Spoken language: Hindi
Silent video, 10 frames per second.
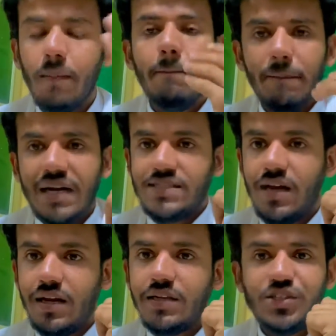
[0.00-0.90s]

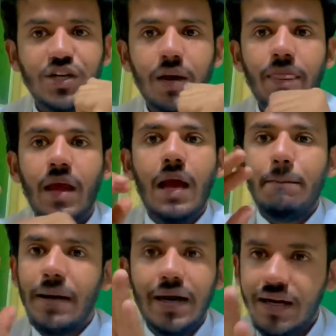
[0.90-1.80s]
पाकिस्तानी ठीक है
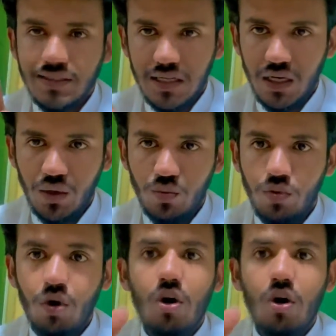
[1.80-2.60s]
मैं इंडिया से नहीं हूँ